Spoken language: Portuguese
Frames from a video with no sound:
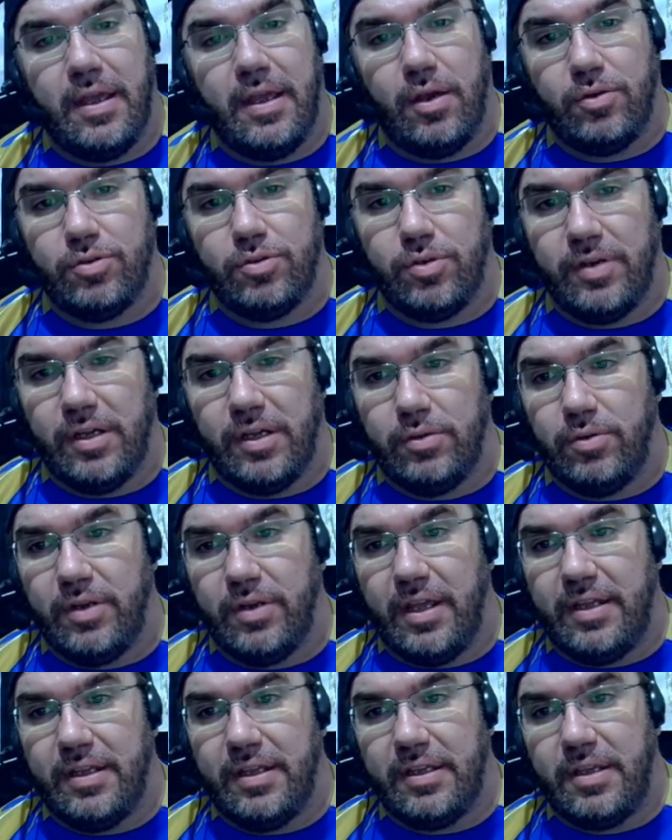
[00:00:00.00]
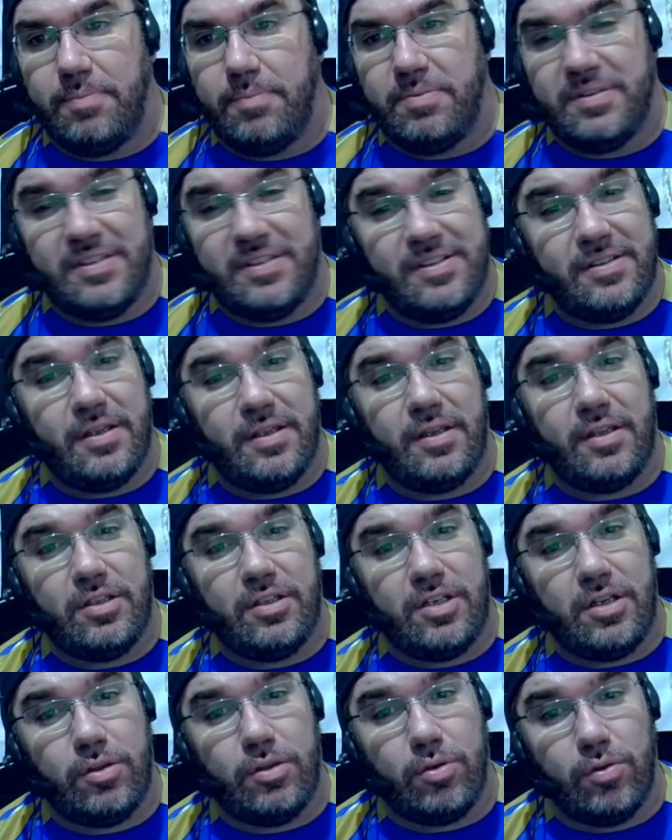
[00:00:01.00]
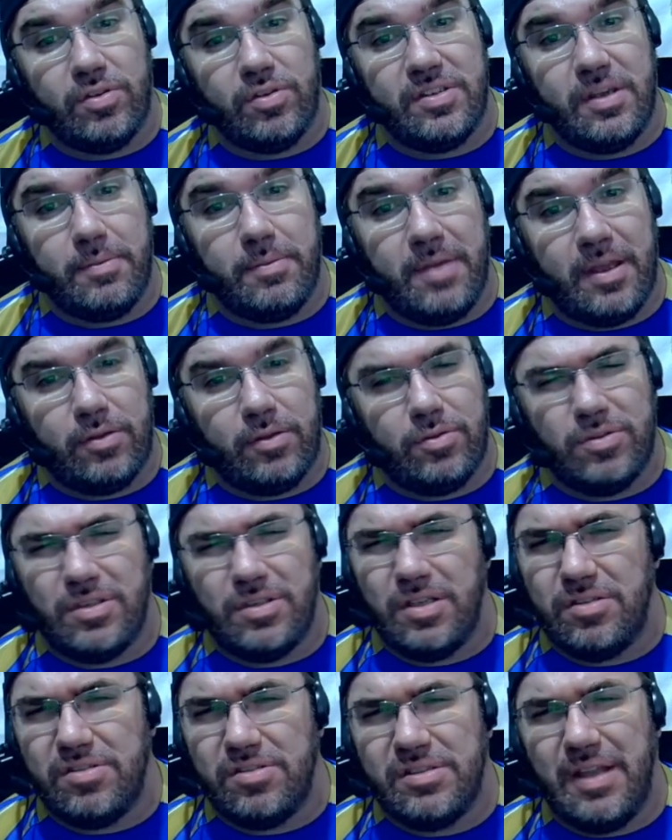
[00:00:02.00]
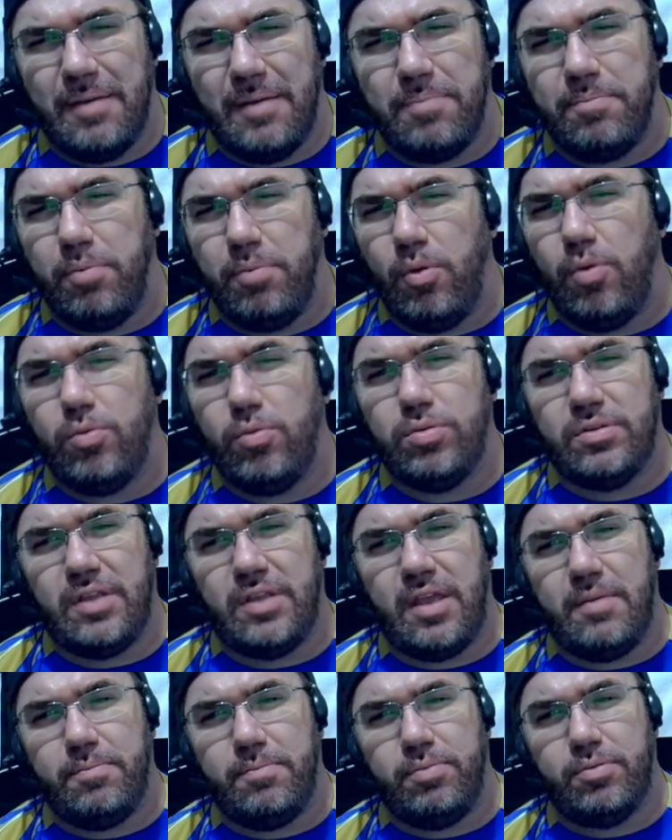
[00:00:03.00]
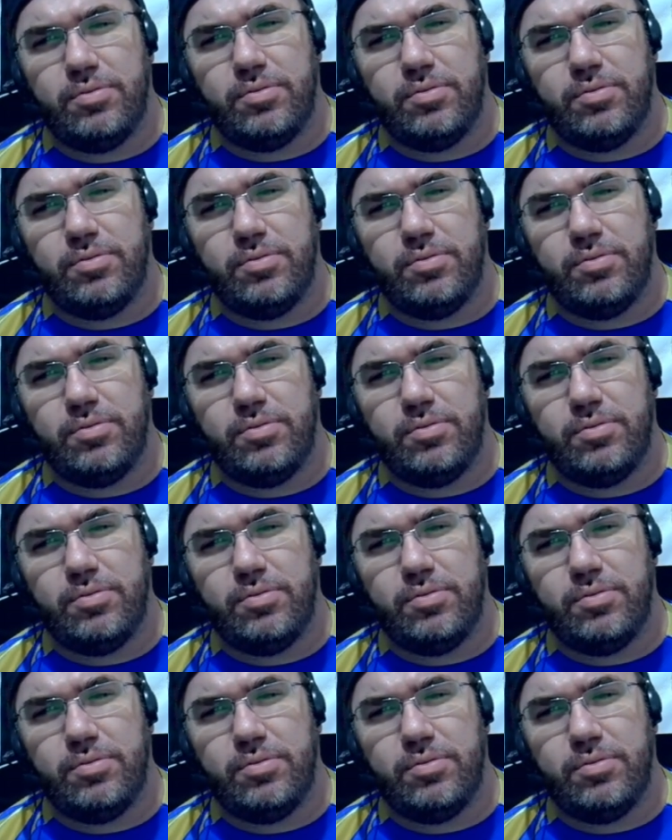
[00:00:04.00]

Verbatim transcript: É um jogador ainda que precisa de entrosamento. O Santos está há pouco tempo.